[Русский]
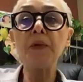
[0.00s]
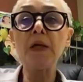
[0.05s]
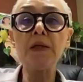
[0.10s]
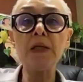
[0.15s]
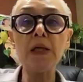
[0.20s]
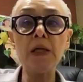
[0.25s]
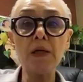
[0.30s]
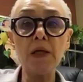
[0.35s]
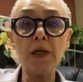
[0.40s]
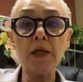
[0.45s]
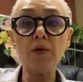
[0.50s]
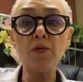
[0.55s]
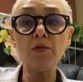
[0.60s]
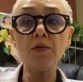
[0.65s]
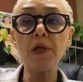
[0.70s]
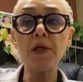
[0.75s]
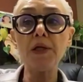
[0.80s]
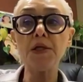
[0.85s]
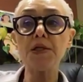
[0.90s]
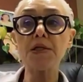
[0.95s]

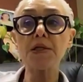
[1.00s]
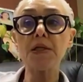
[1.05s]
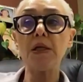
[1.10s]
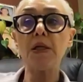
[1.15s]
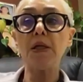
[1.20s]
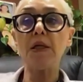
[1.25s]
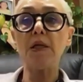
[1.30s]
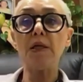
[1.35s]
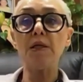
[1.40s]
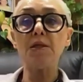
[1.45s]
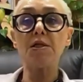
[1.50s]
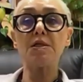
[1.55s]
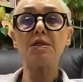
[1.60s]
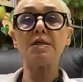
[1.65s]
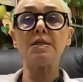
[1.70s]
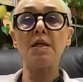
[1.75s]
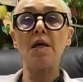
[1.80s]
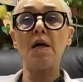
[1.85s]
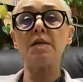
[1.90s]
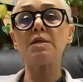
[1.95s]
нейрохирургические и
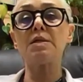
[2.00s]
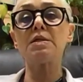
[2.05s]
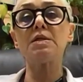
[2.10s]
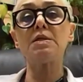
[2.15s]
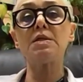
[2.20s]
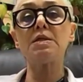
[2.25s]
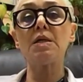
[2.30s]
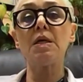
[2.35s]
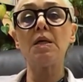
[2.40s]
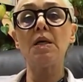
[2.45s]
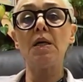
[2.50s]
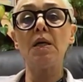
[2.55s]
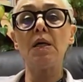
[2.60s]
16